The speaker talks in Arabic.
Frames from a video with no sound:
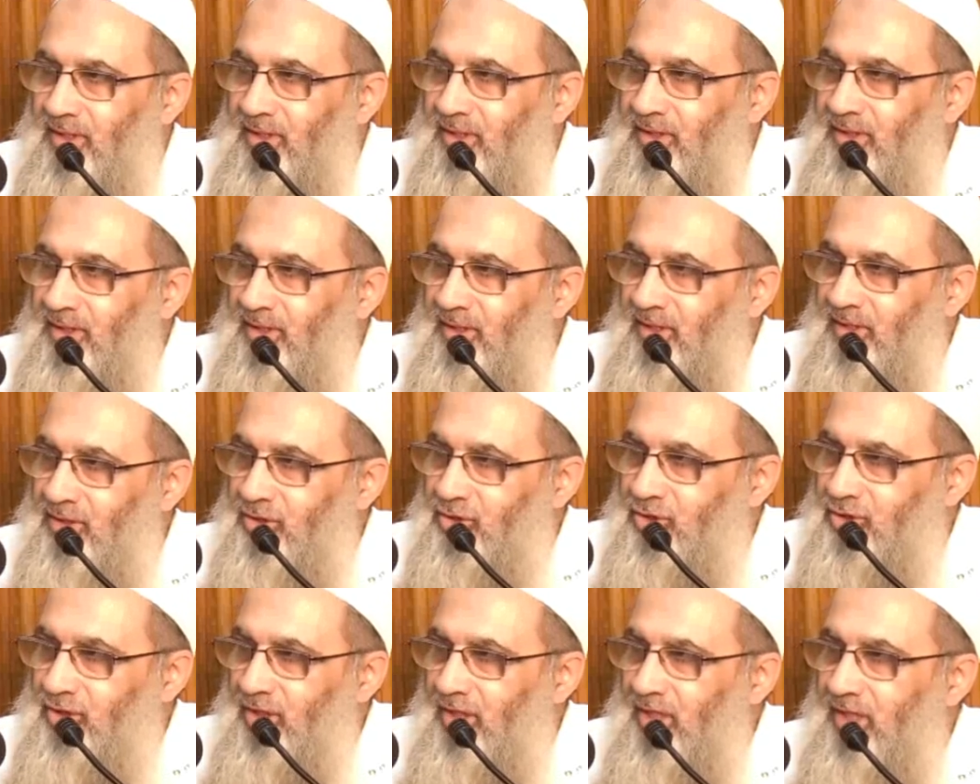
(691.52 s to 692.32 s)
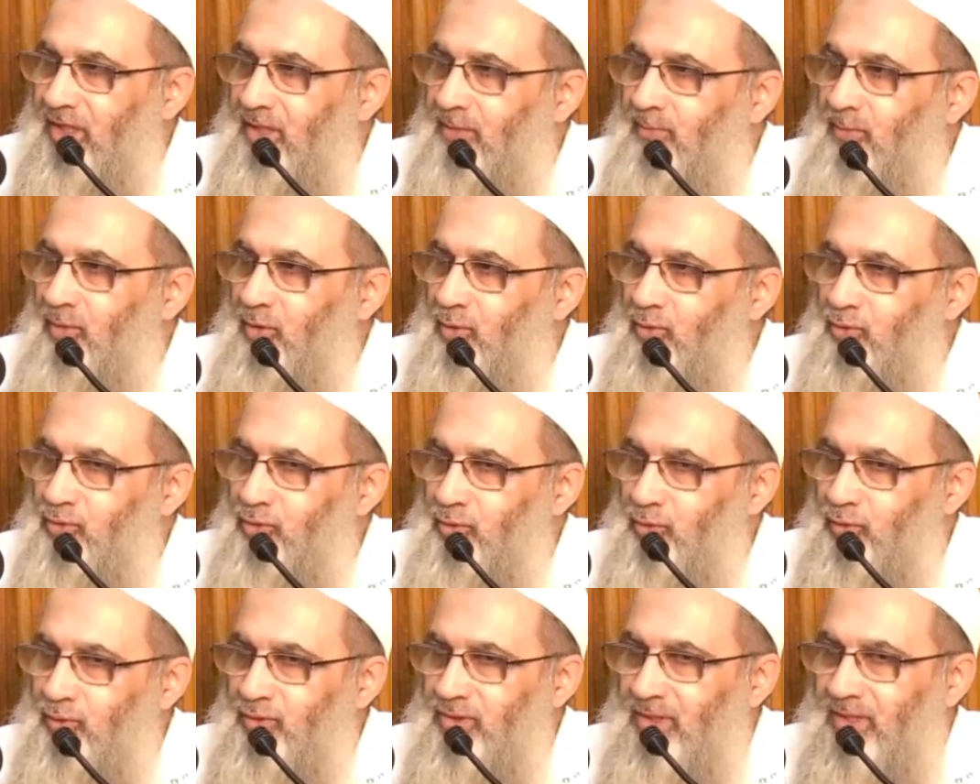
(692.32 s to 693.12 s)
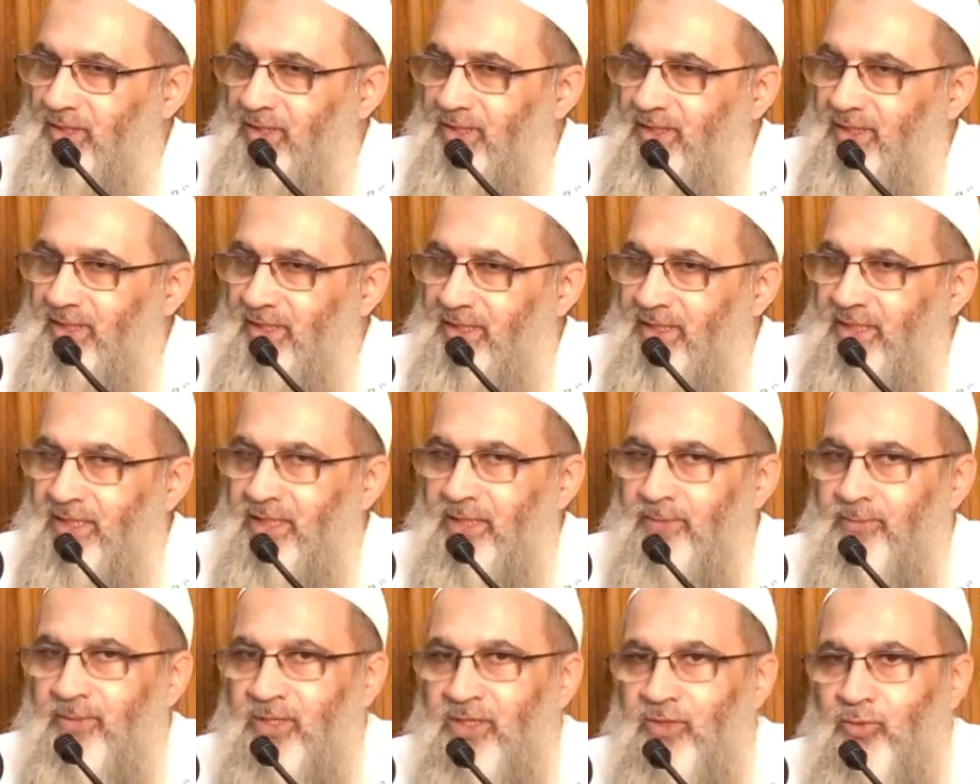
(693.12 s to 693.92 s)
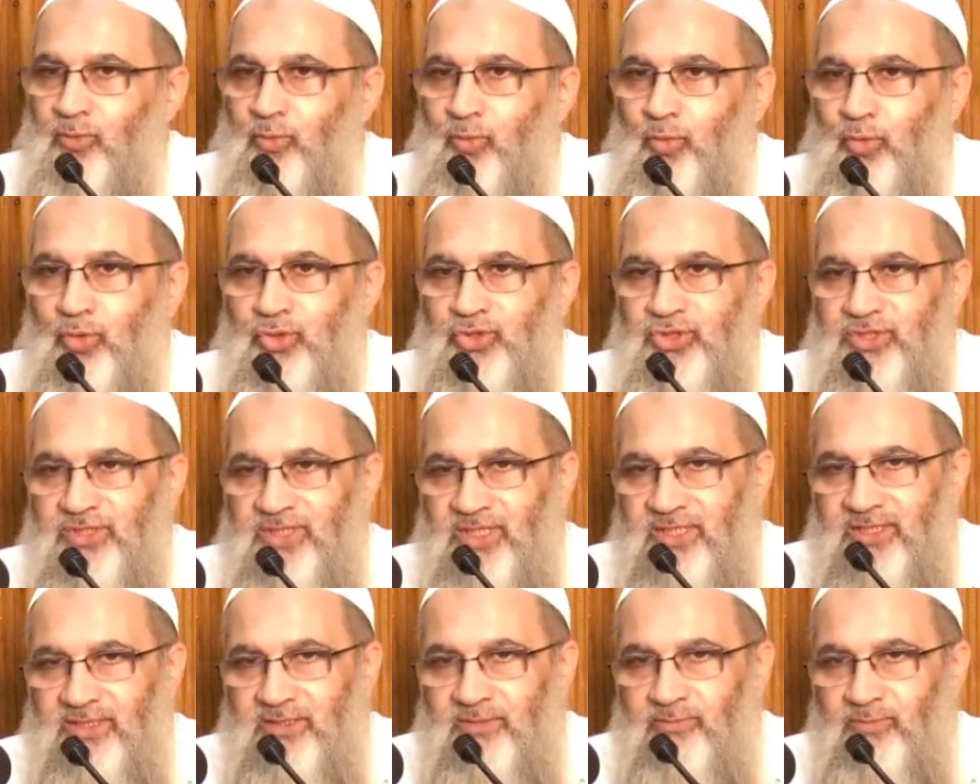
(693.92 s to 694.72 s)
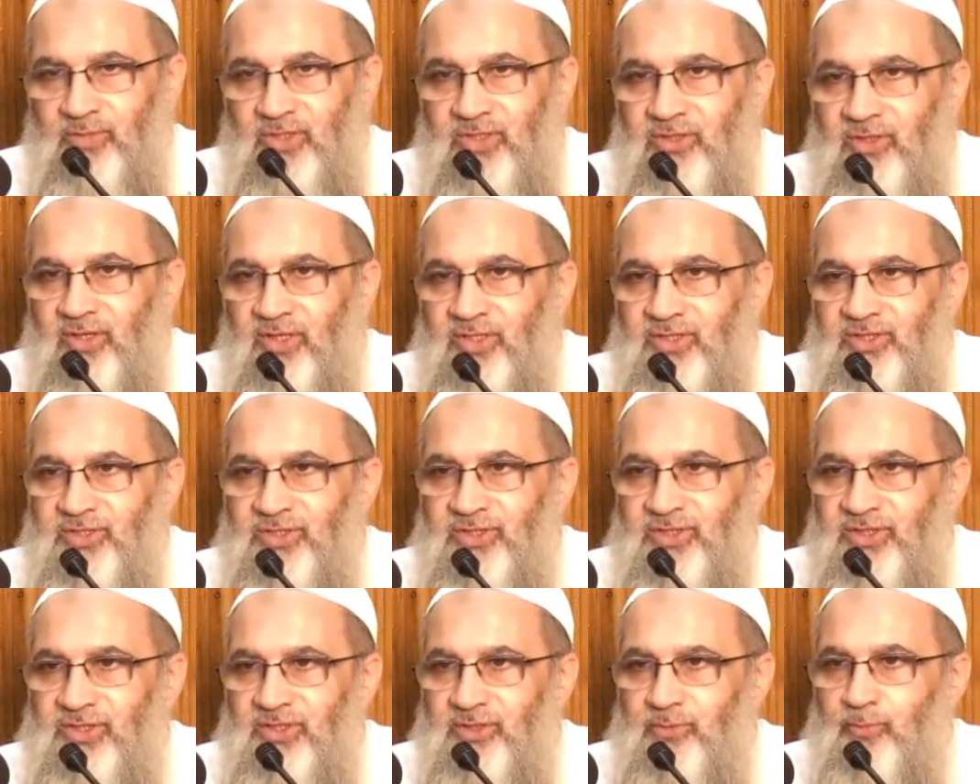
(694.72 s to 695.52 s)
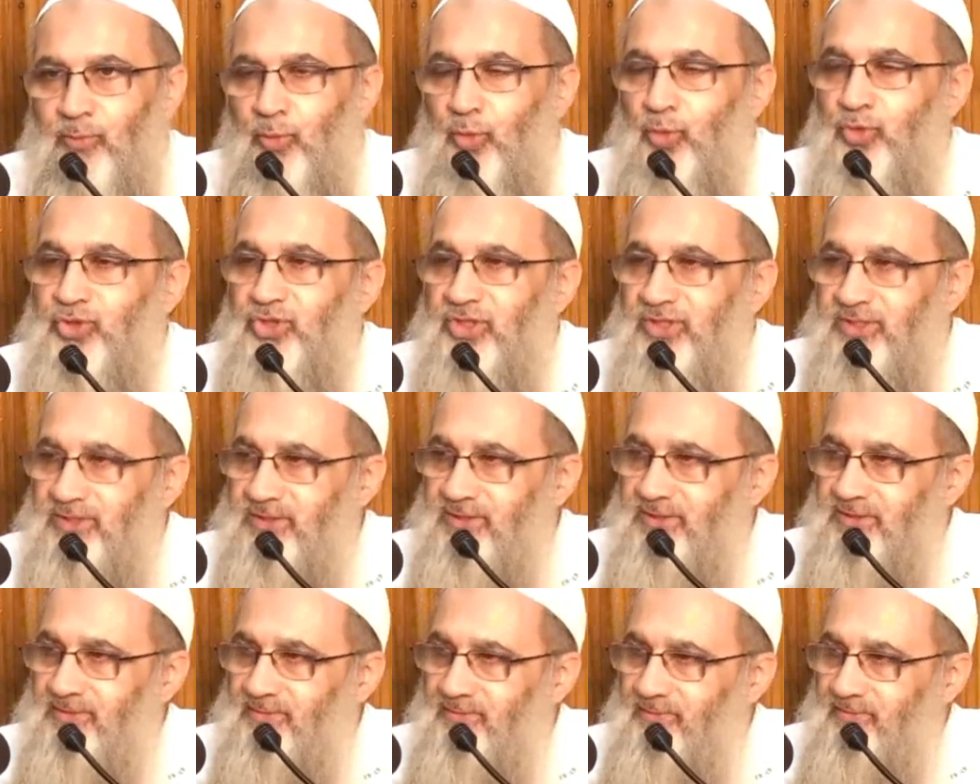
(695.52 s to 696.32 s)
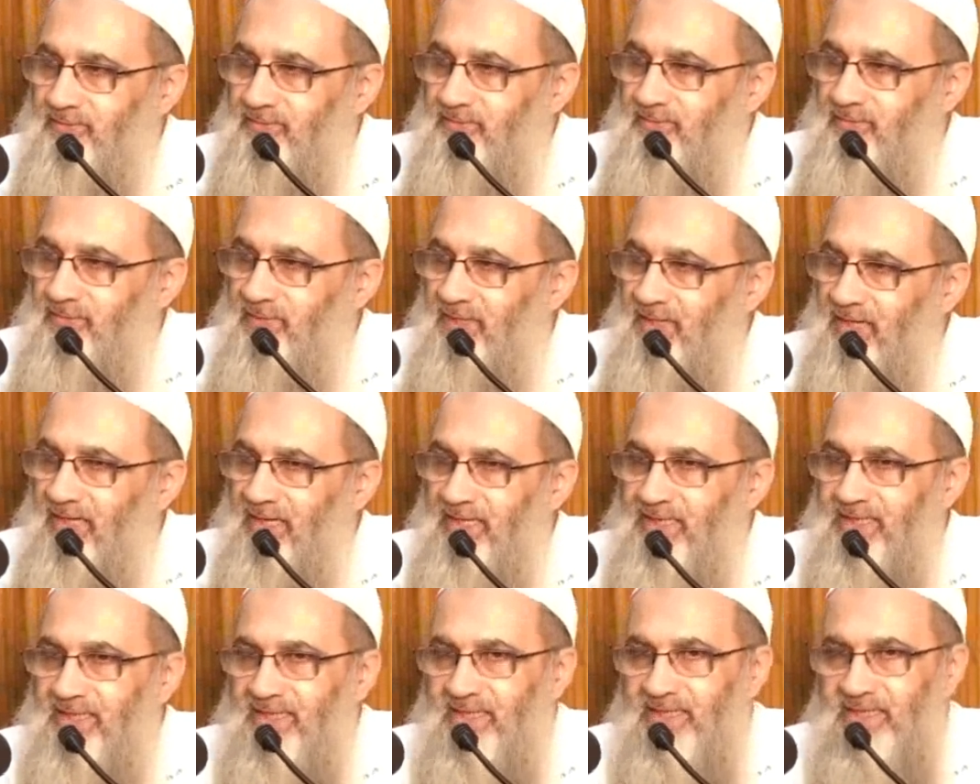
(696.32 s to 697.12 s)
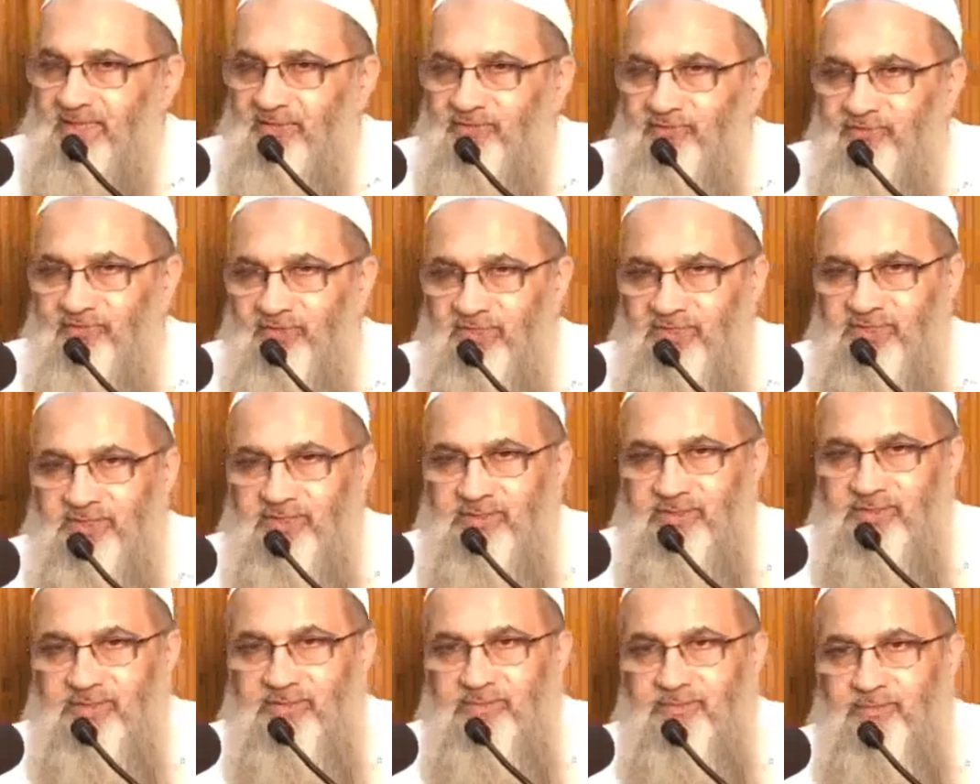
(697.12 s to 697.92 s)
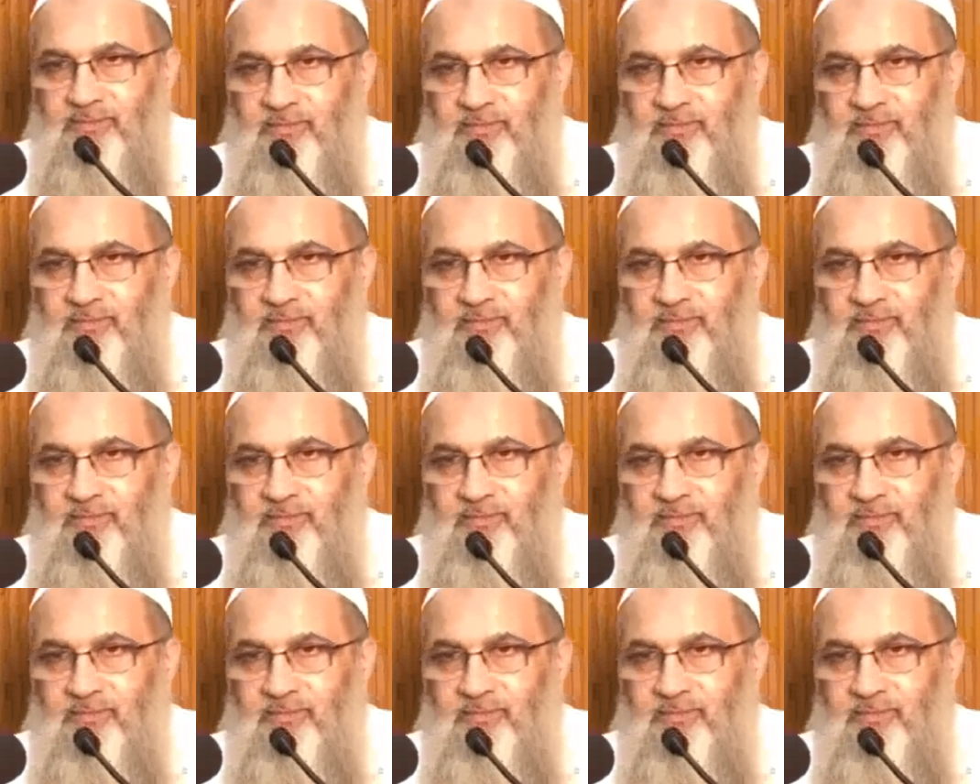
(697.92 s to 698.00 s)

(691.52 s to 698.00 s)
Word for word: إن الأشياء الموجودة إنما وجدت من غير موجد هذا كلام فاسد